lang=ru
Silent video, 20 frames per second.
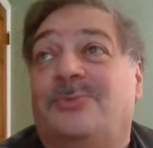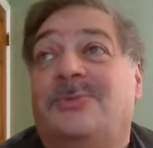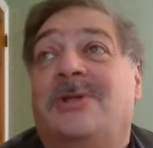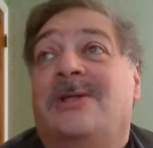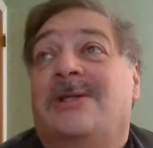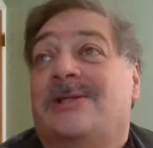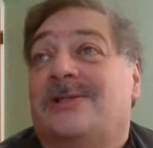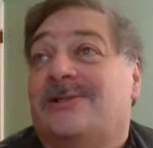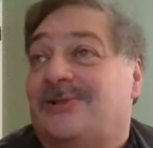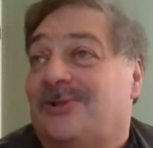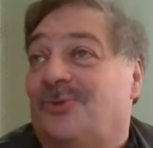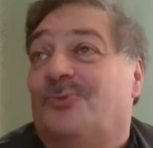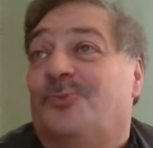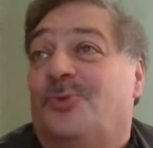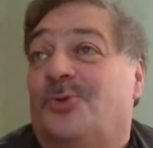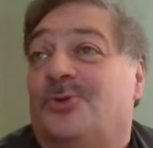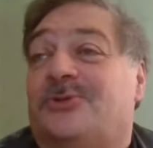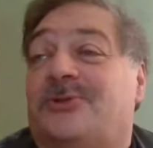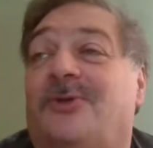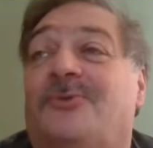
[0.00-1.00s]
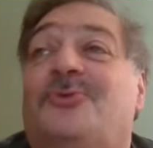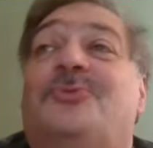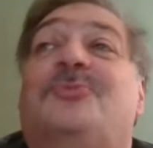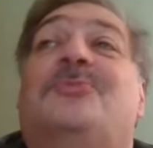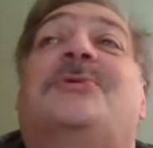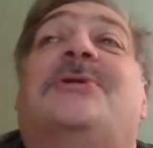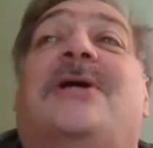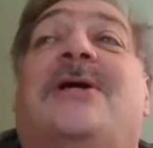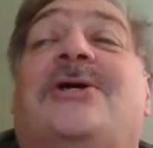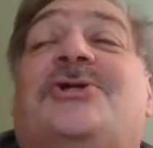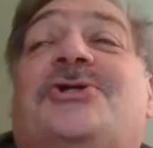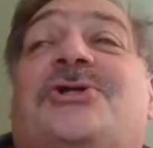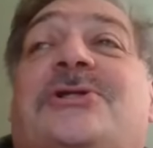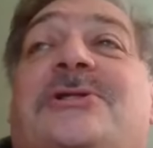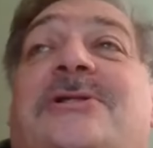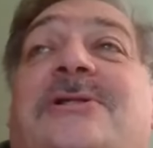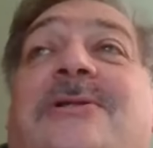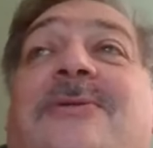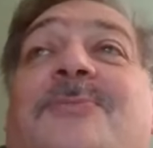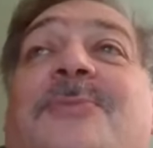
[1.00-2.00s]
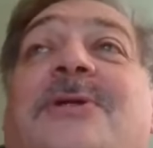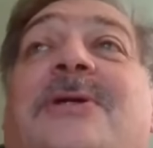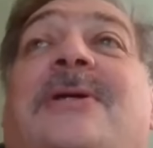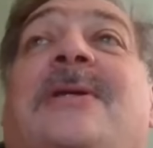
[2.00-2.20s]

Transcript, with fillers: слава богу, довольно многочисленными.